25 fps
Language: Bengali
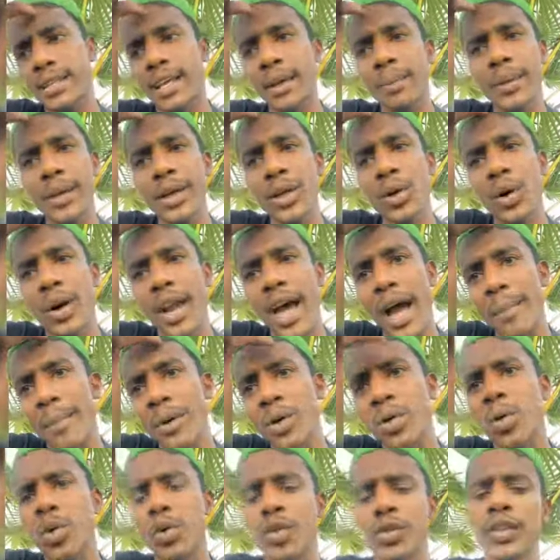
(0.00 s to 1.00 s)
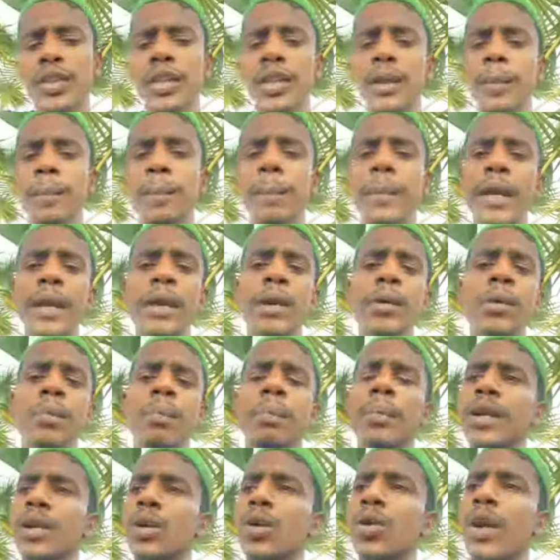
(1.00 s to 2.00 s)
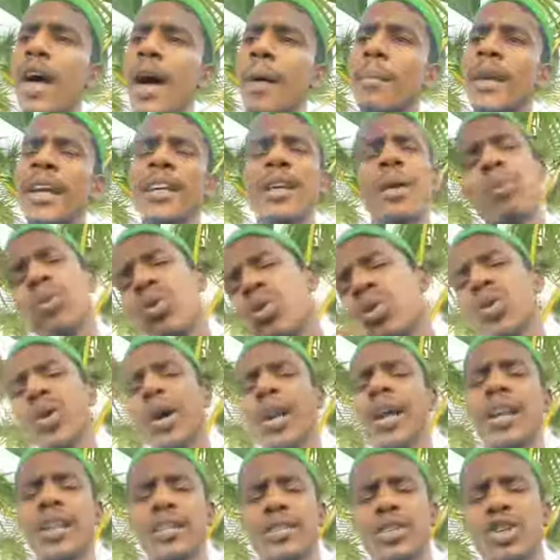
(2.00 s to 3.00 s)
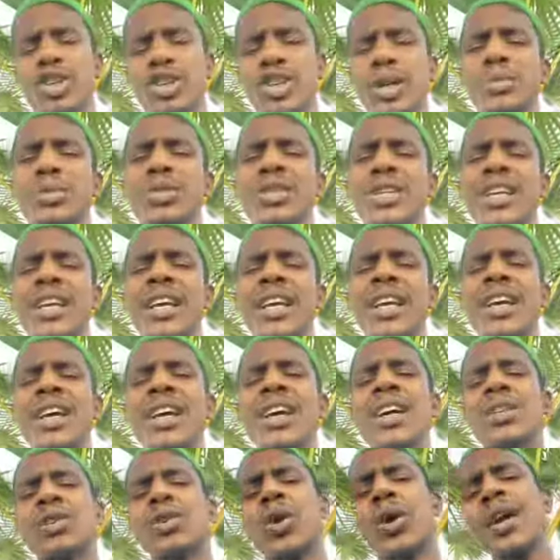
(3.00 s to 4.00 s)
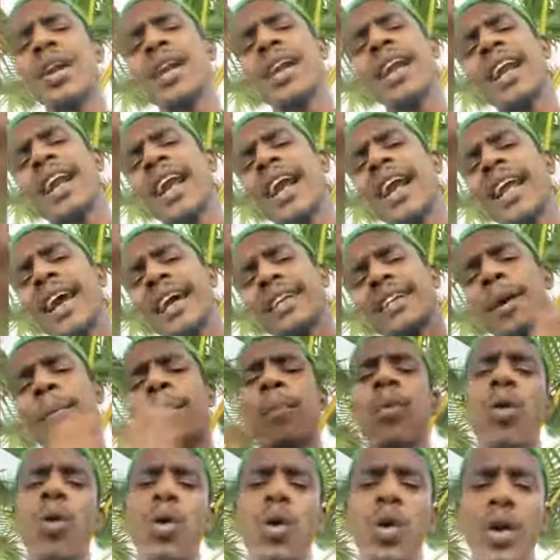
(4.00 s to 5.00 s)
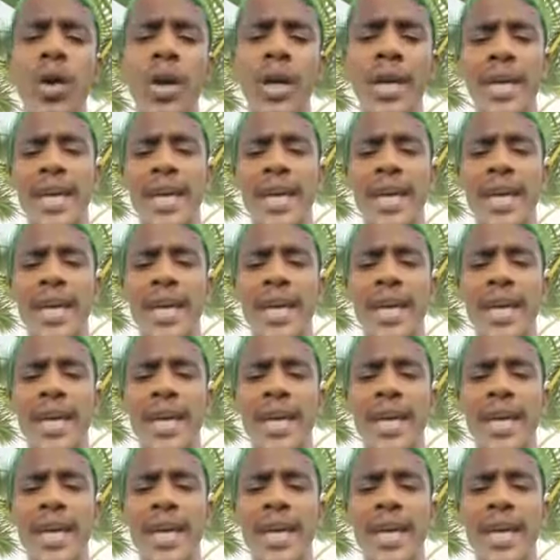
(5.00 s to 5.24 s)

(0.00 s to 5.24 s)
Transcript: যে ভিডিওটা আমি করছি ভিডিওটা আমি একটা ভুল করে লেছি কথা বুঝুন ধরেন না এটা একটা ভুল